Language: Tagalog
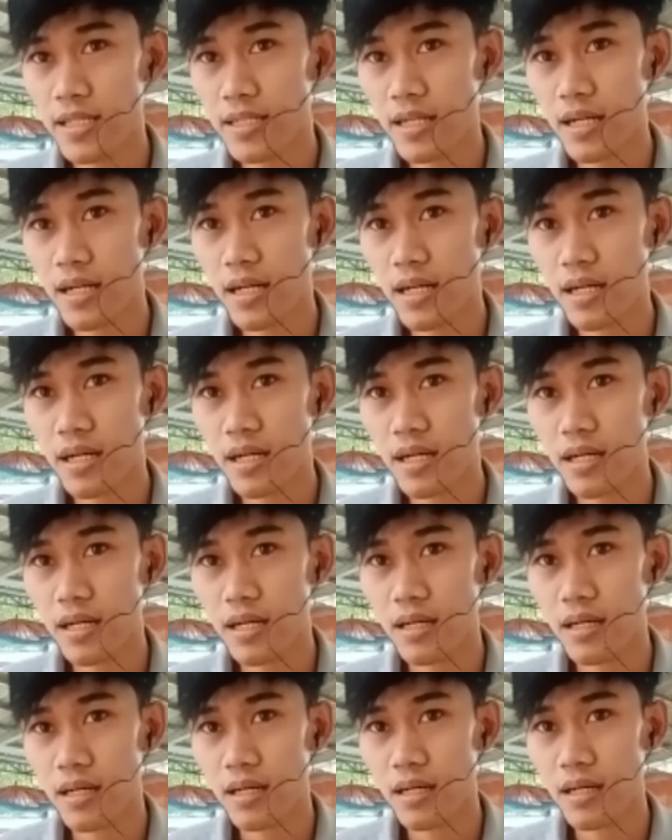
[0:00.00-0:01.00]

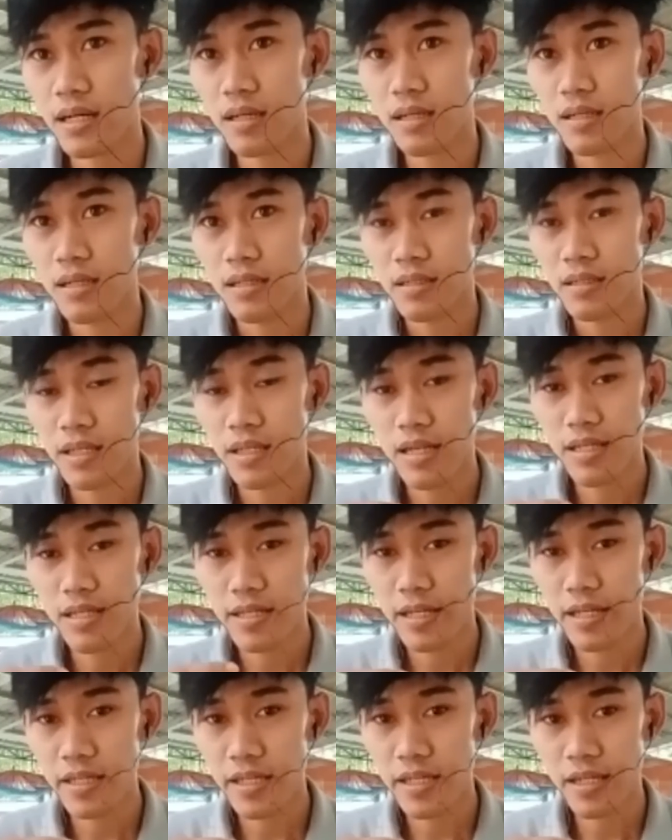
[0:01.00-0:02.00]
Sa
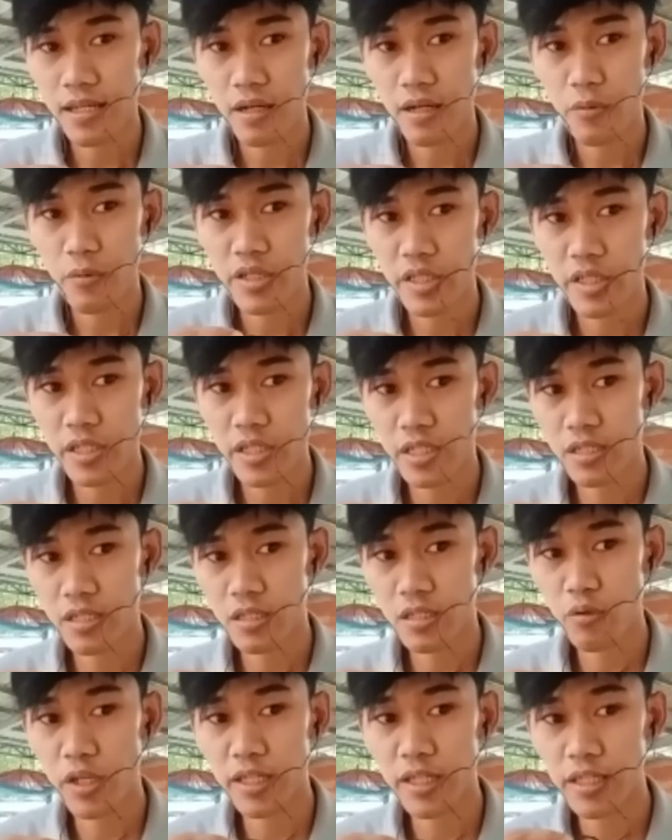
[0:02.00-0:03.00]
teleserye na which is
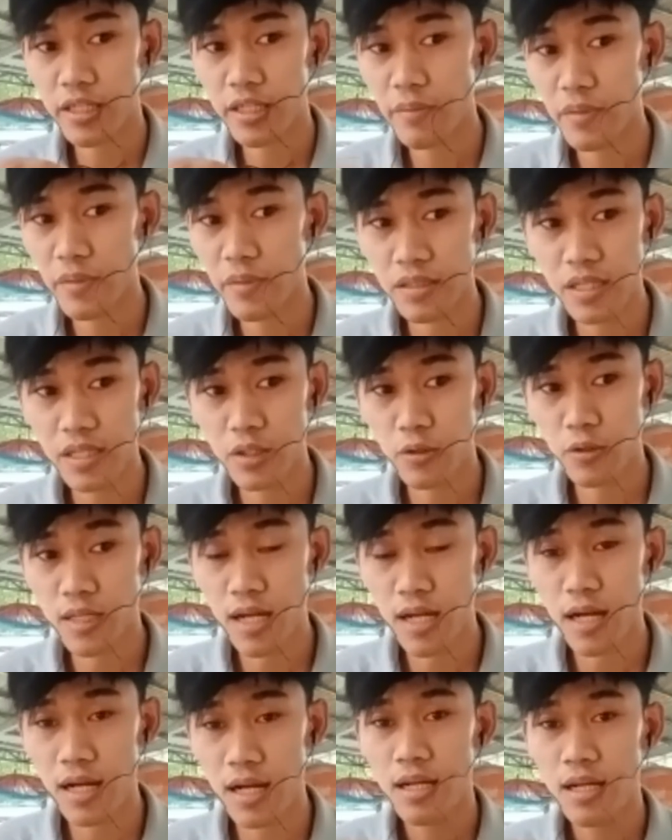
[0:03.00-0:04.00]
connected naman dito
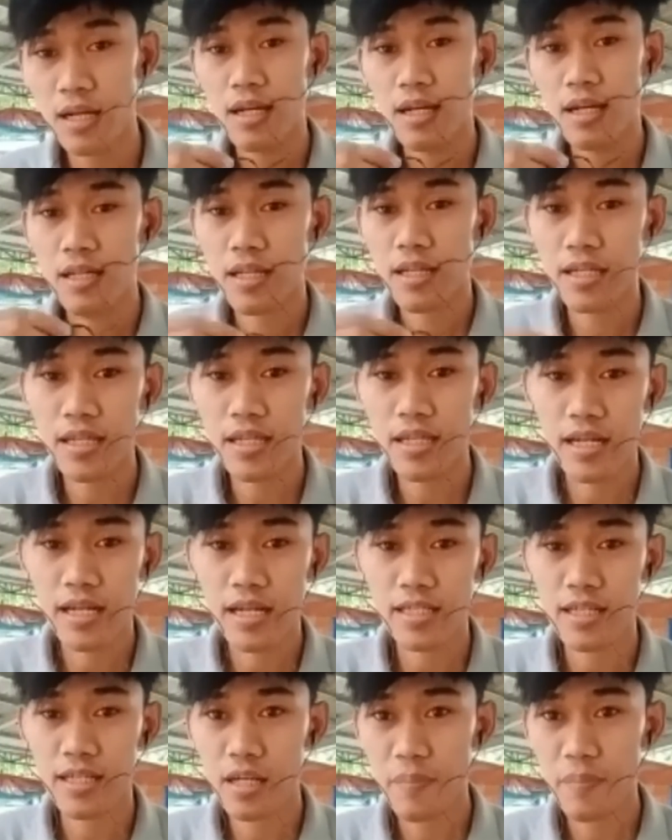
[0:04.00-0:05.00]
sa
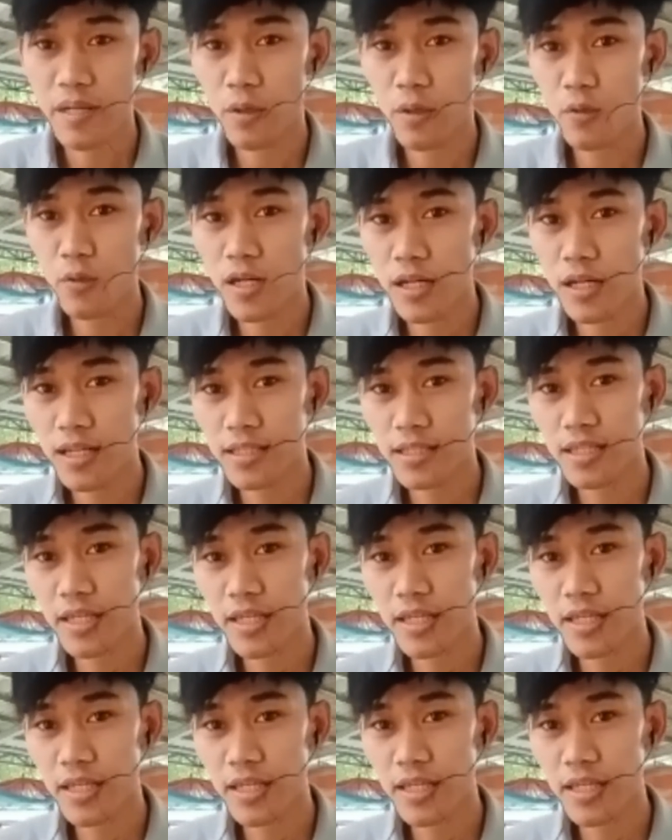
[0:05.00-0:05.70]
nangyayari sa kapanahunan natin